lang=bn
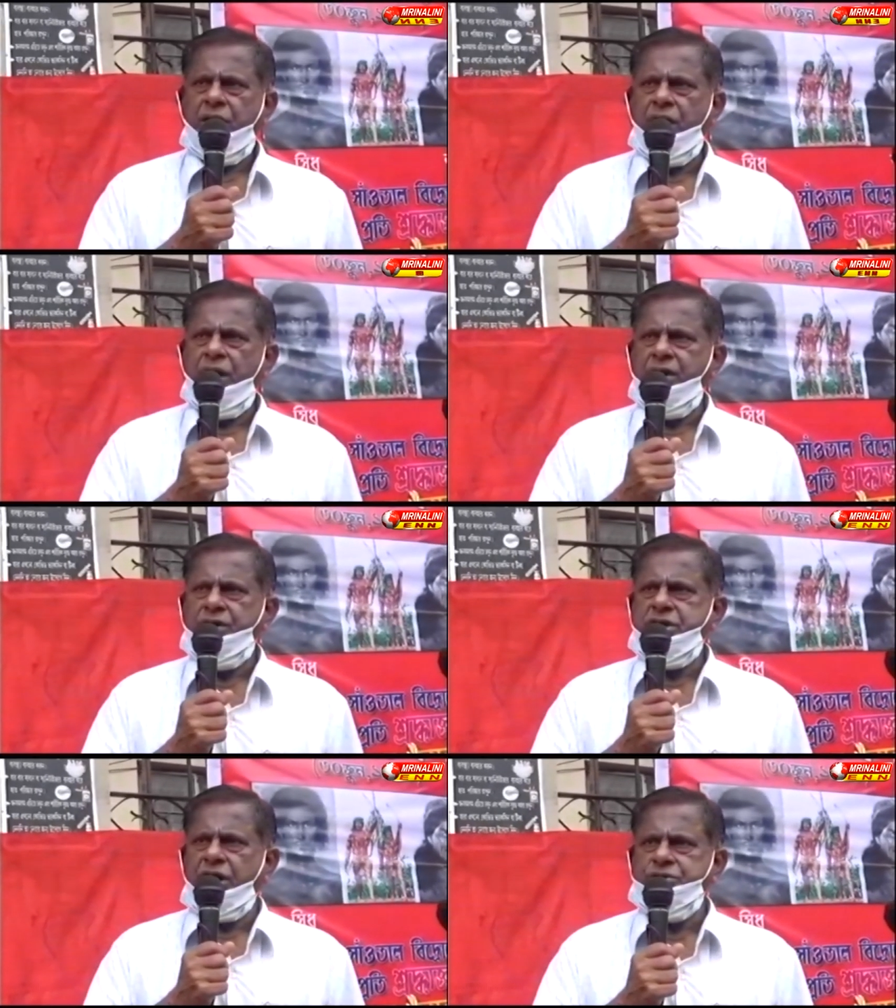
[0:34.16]
এই
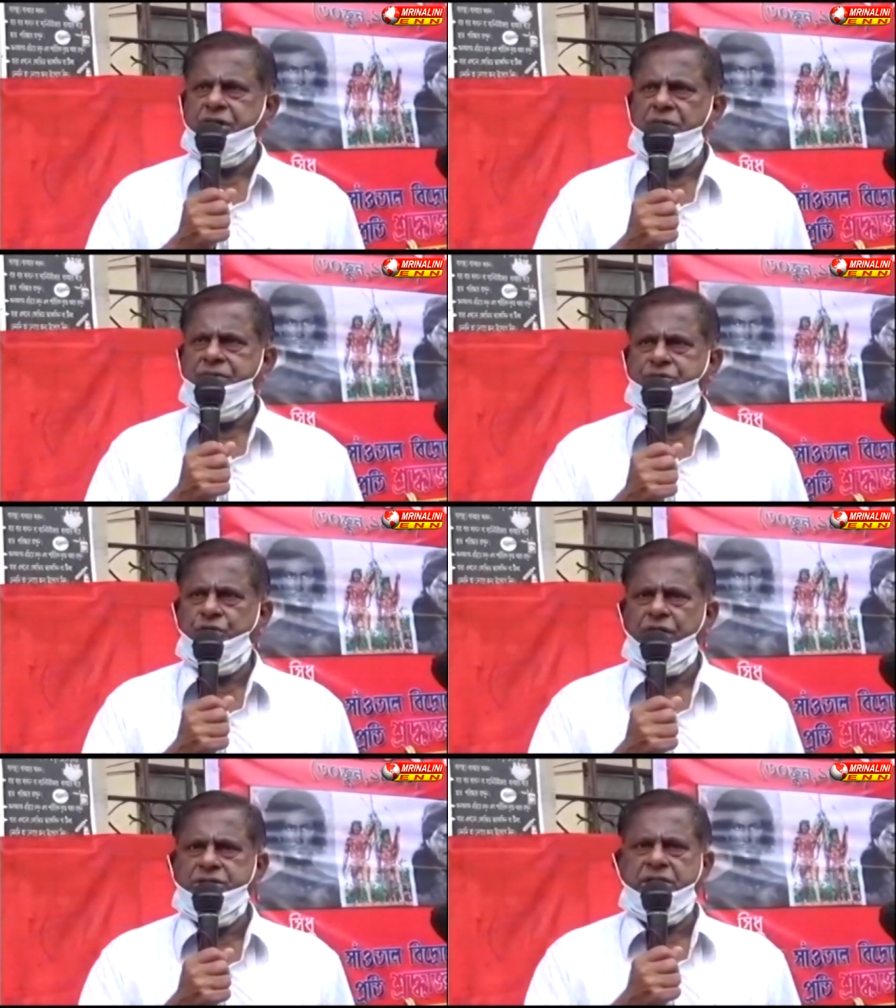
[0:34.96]
সাঁওতাল
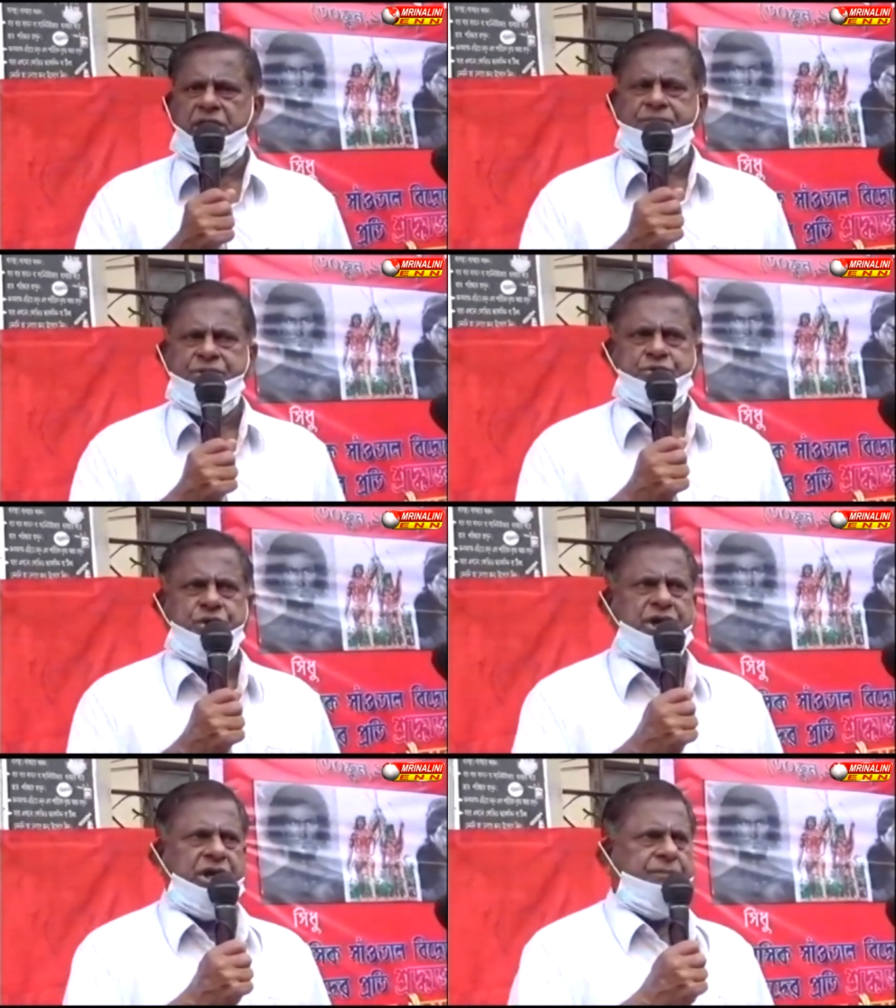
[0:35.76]
বিদ্রোহের যারা
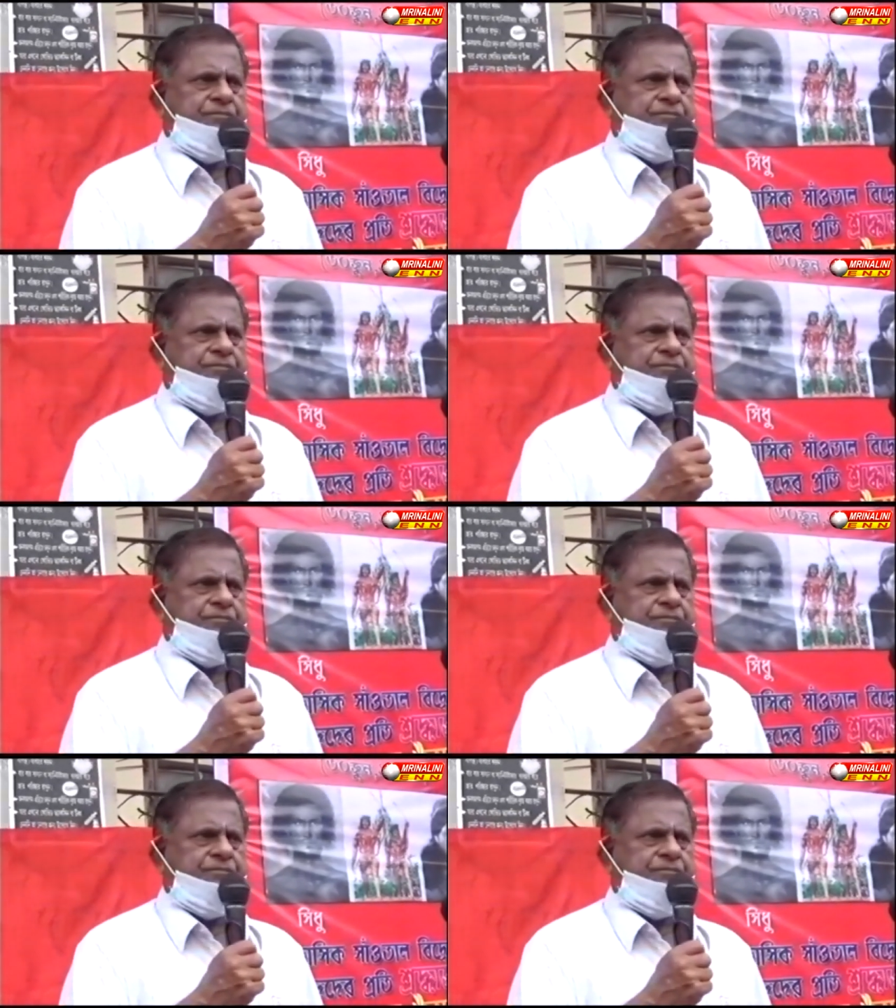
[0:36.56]
বিদ্রোহী